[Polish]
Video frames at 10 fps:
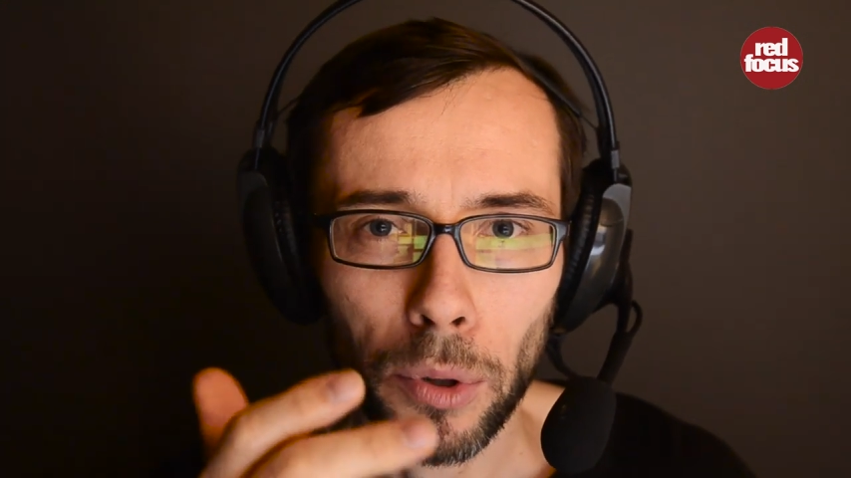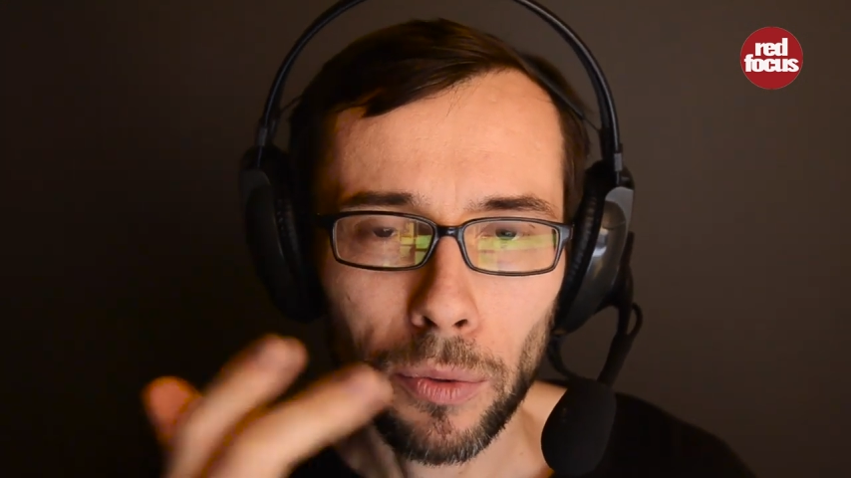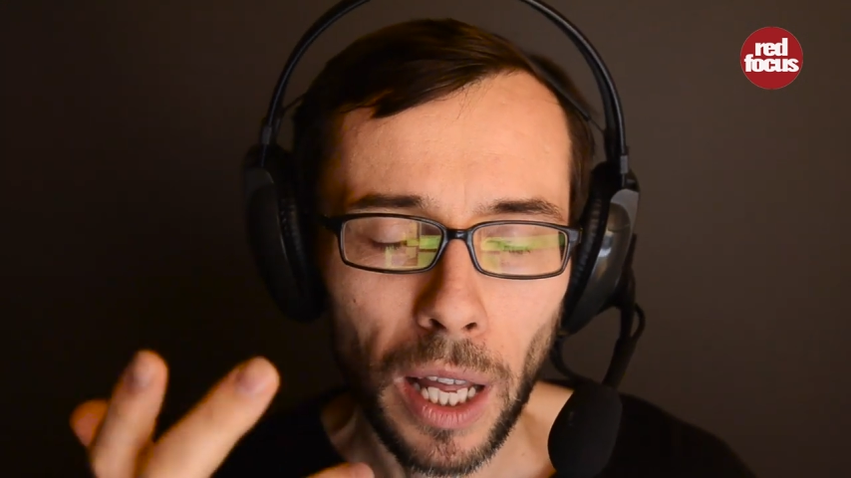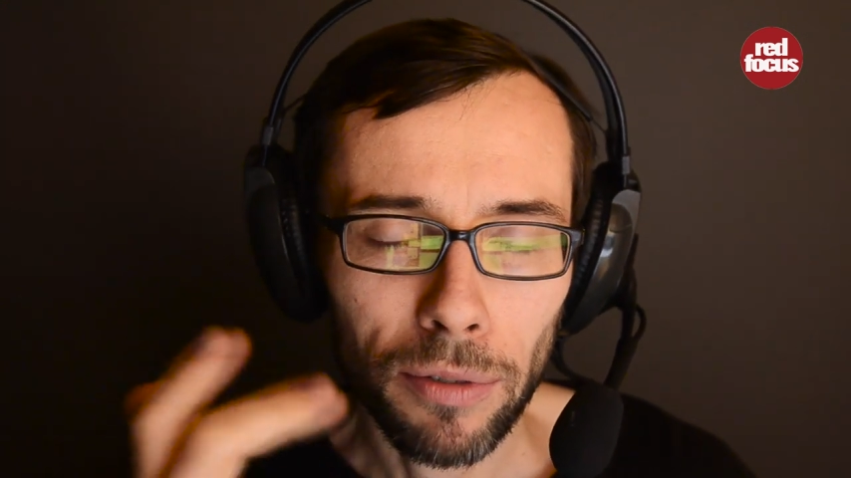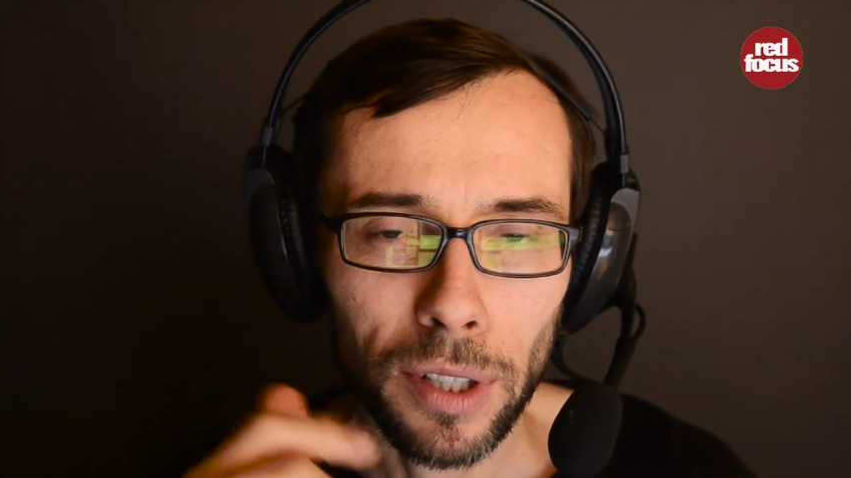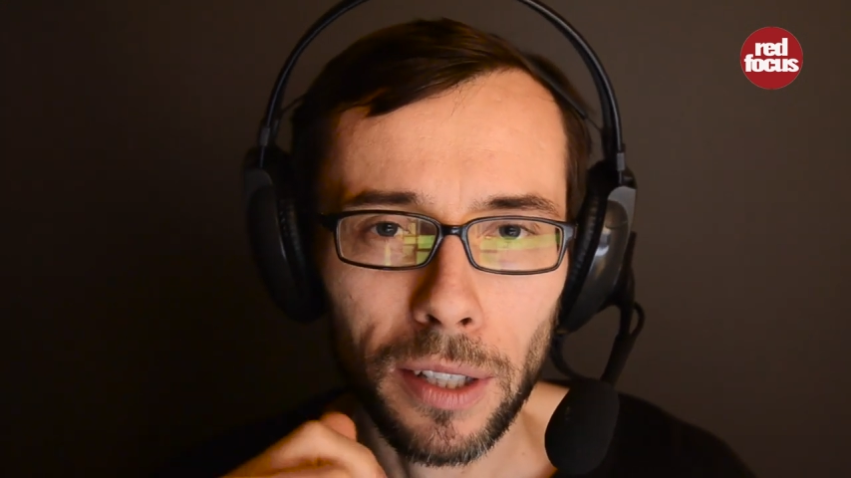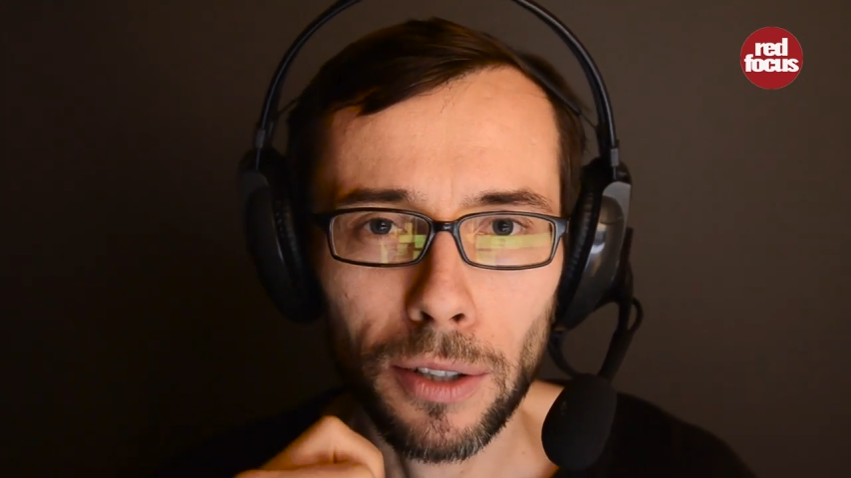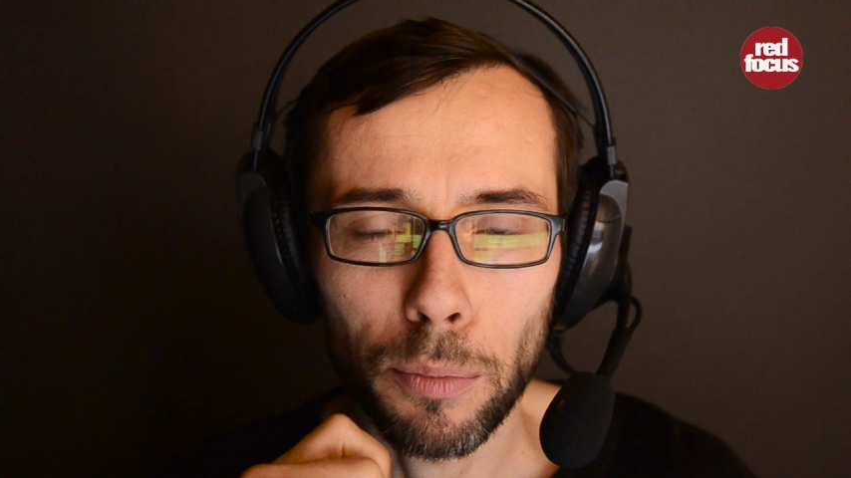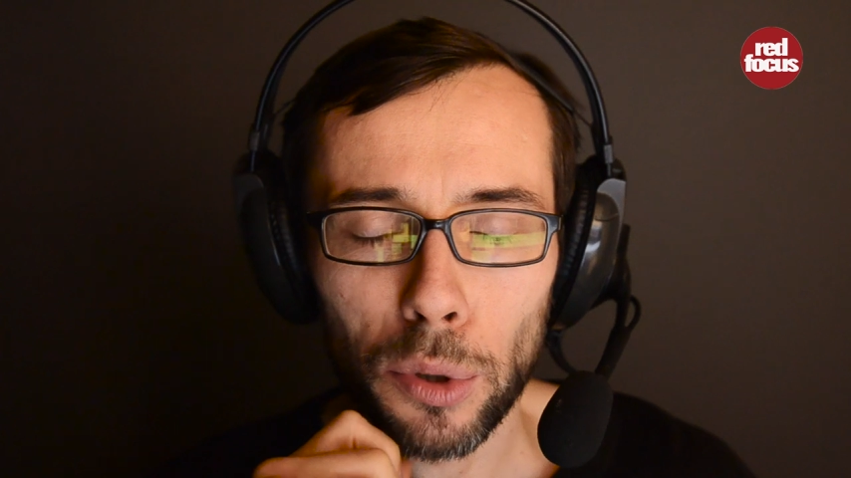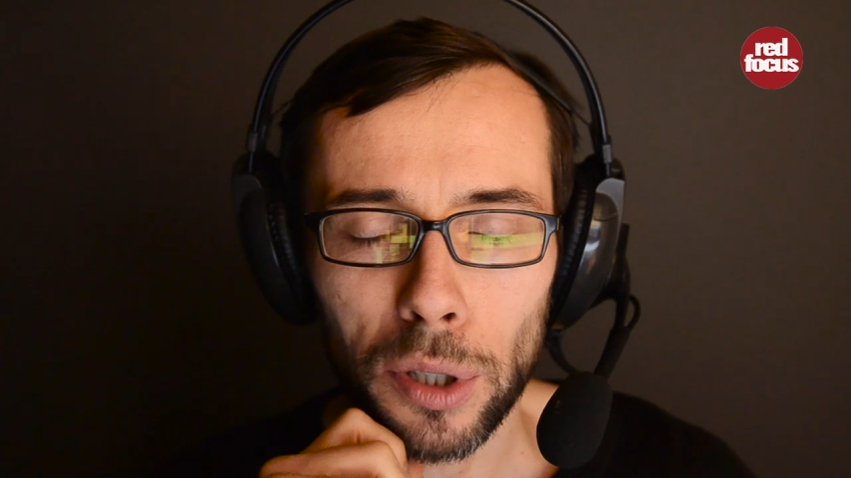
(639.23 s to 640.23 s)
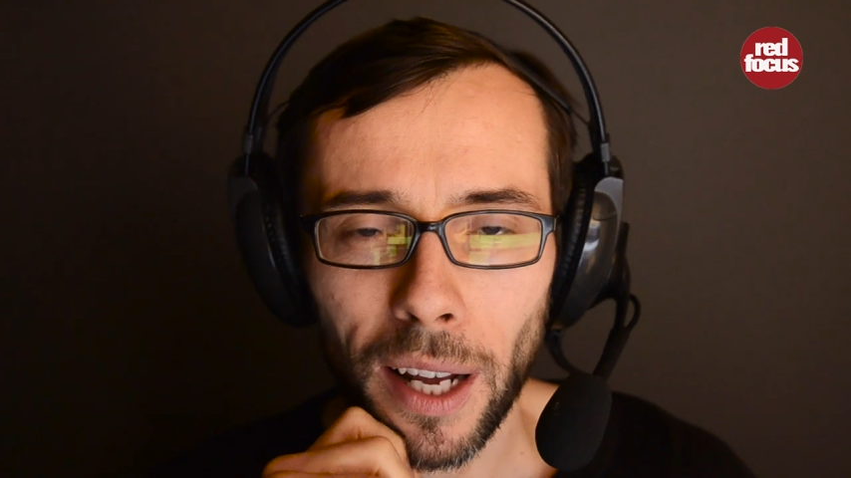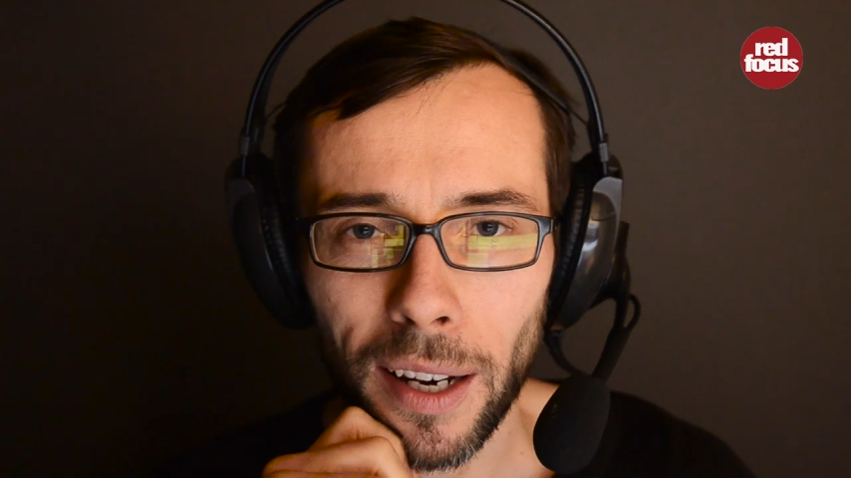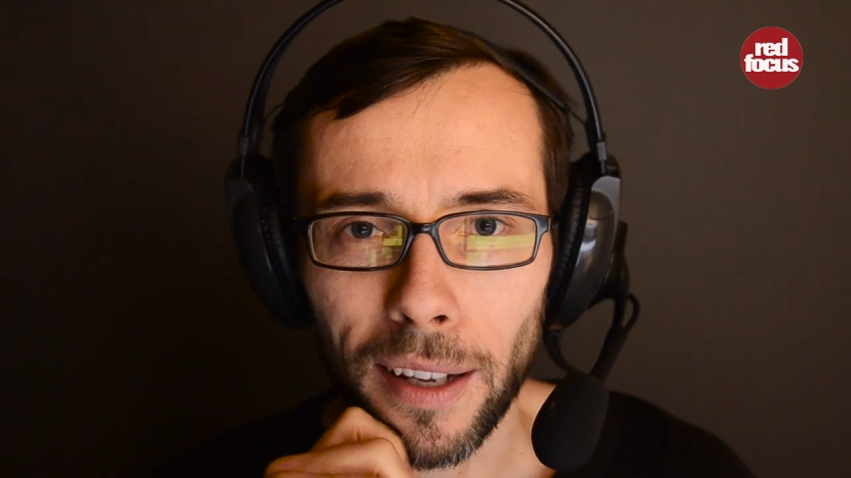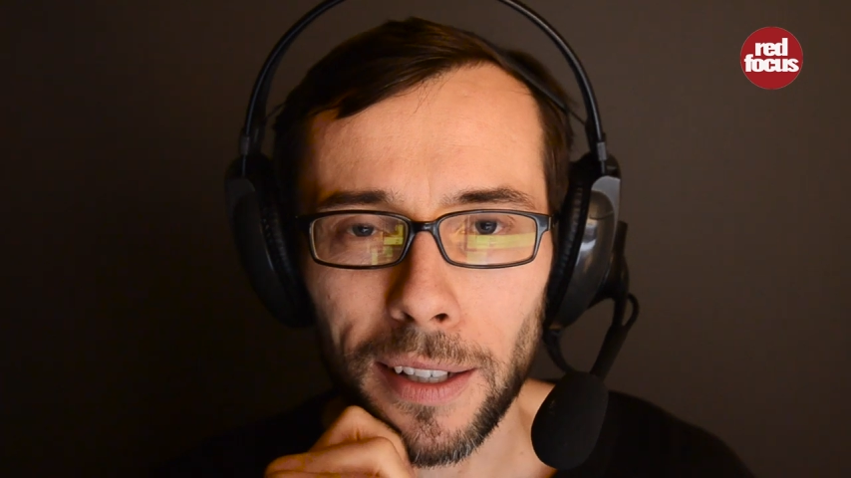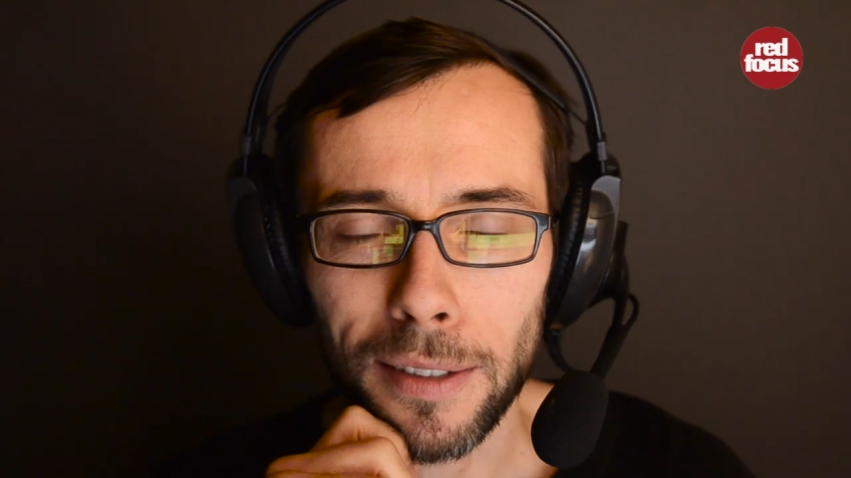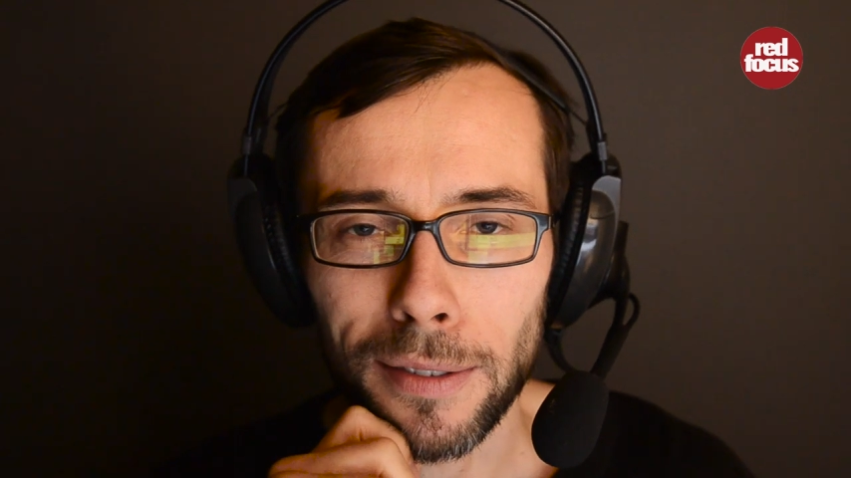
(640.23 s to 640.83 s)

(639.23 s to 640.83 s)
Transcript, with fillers: porównawcza jest dopuszczalna.